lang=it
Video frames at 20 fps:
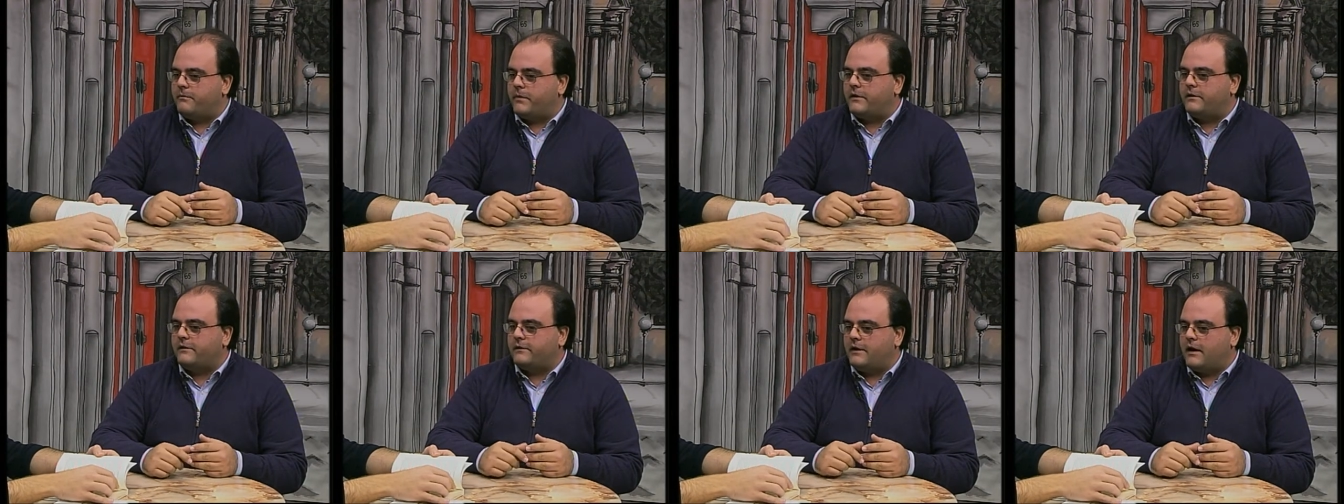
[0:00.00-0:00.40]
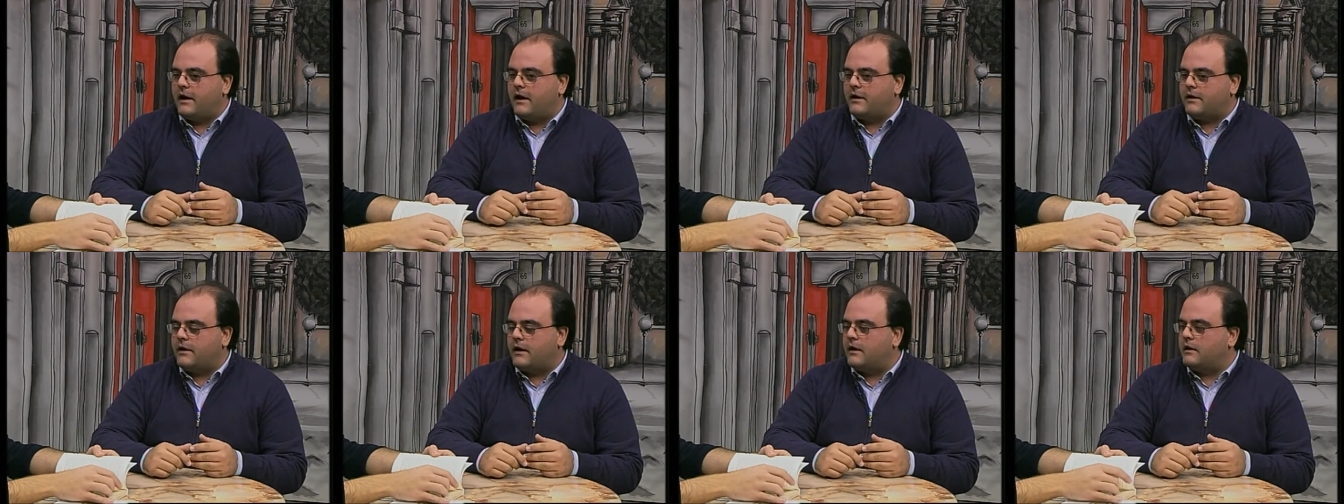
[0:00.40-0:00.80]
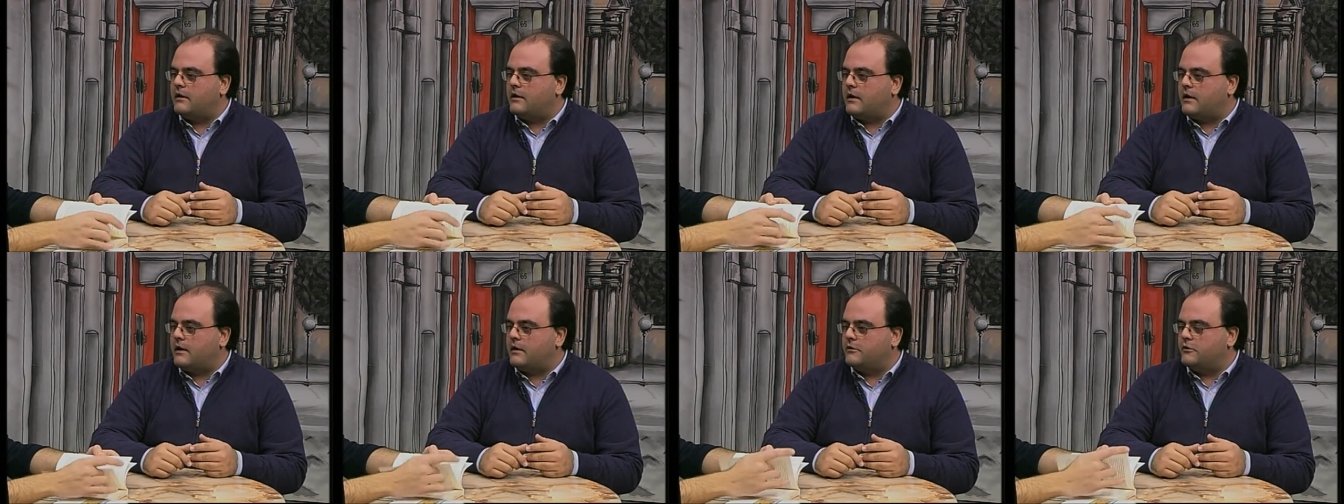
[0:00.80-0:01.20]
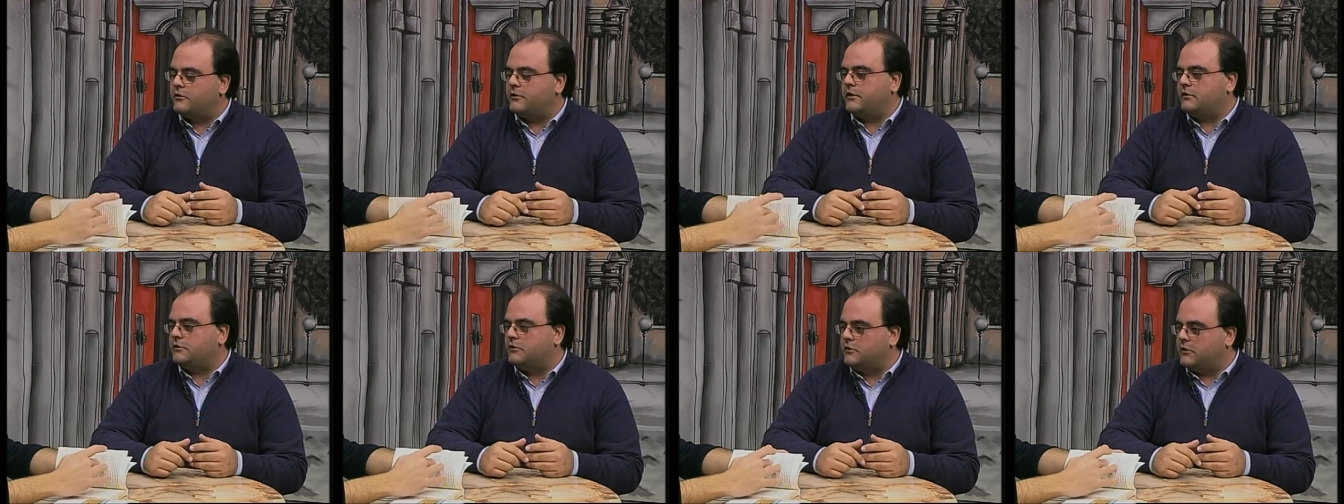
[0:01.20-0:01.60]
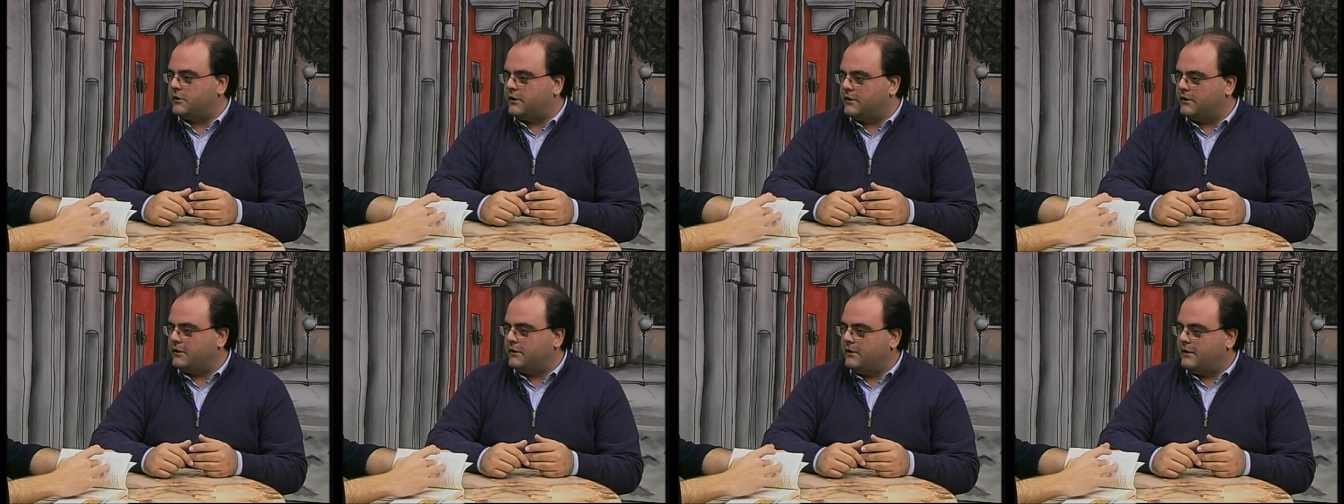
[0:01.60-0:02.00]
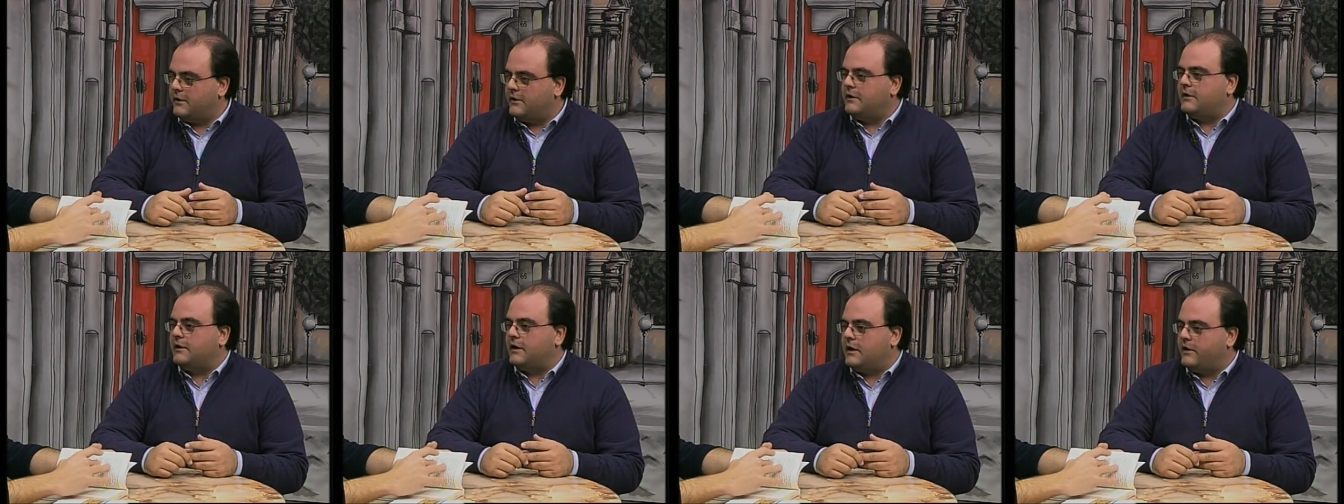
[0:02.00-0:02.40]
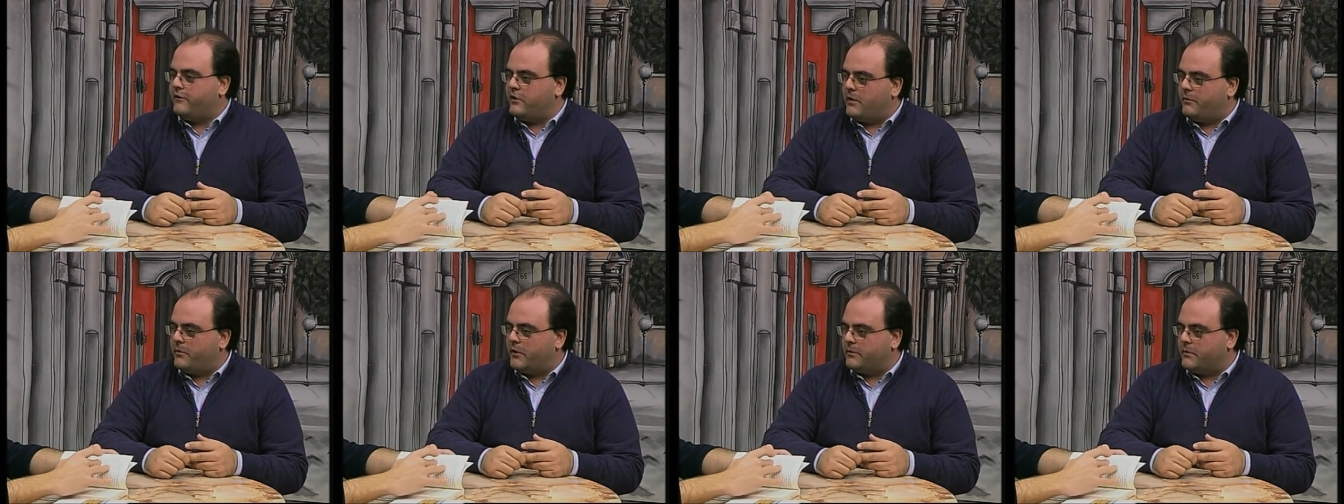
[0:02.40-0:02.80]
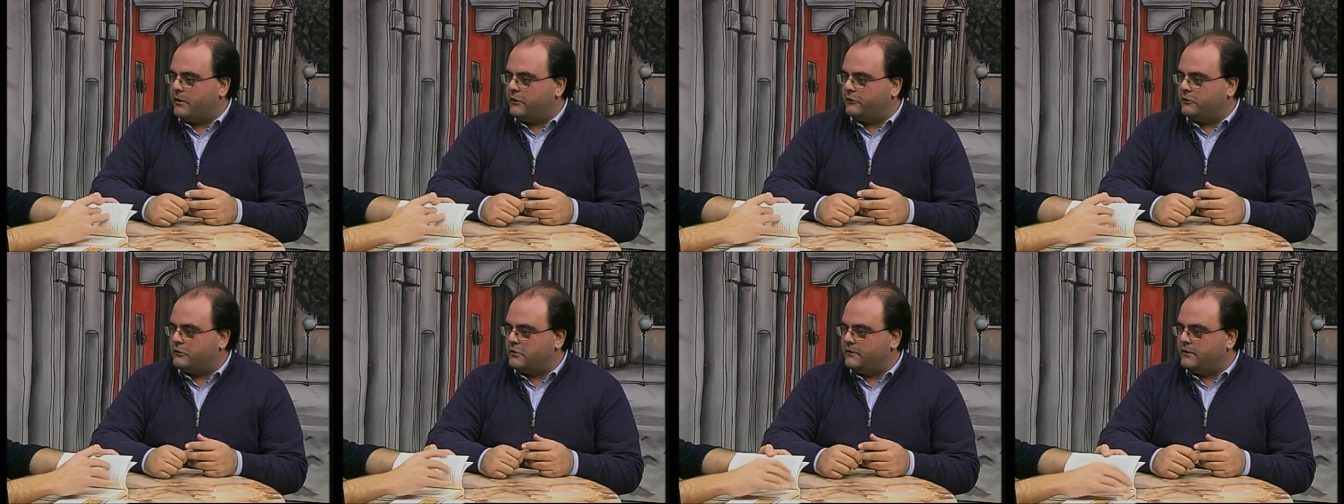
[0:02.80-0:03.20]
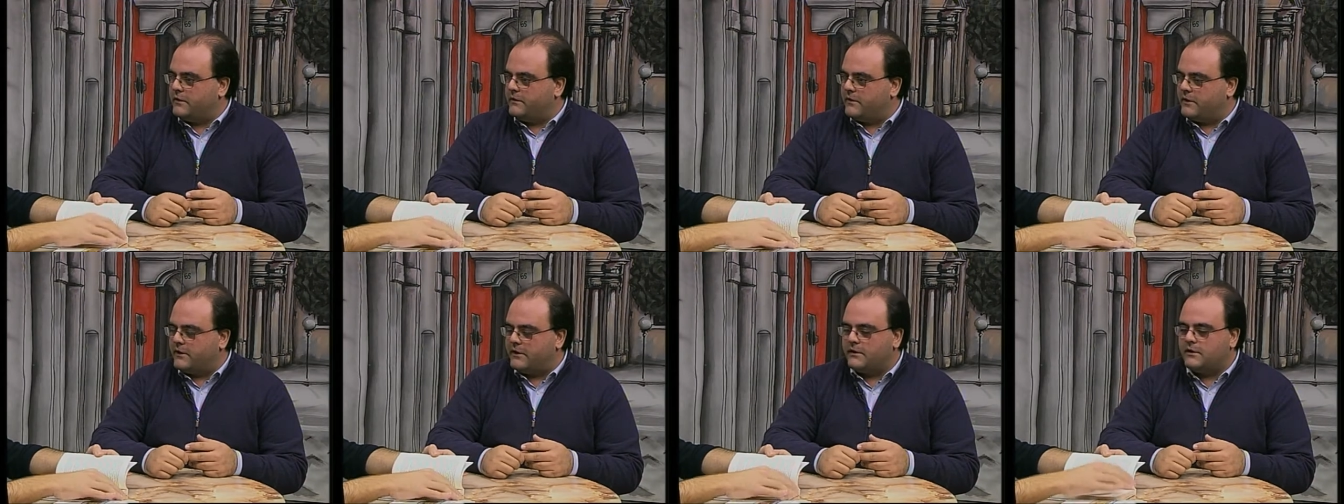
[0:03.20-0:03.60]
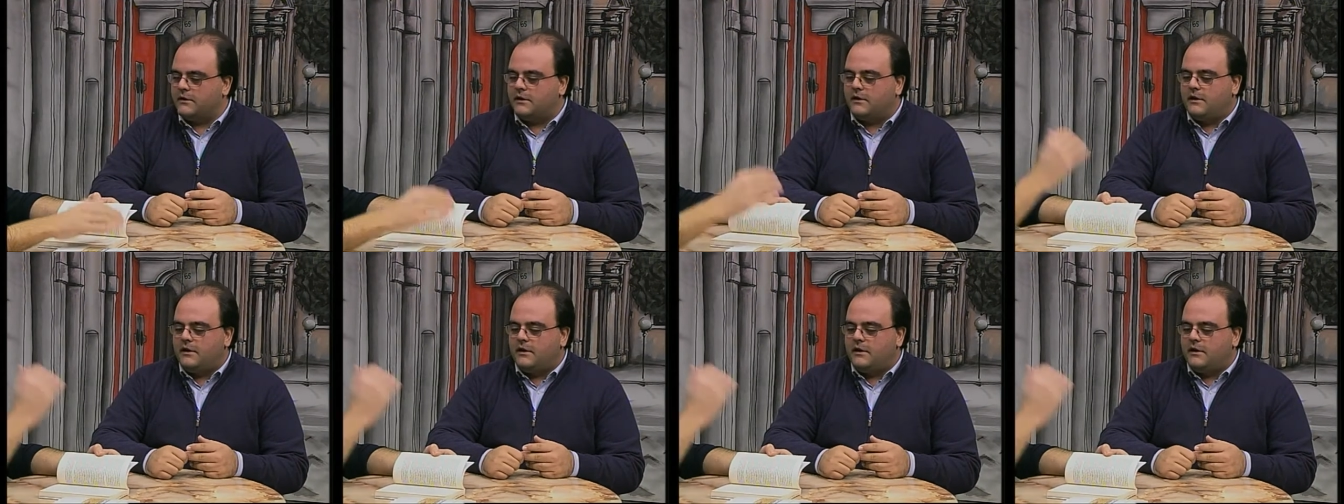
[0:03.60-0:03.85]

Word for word: pensare al donatore che le aveva permesso di vivere,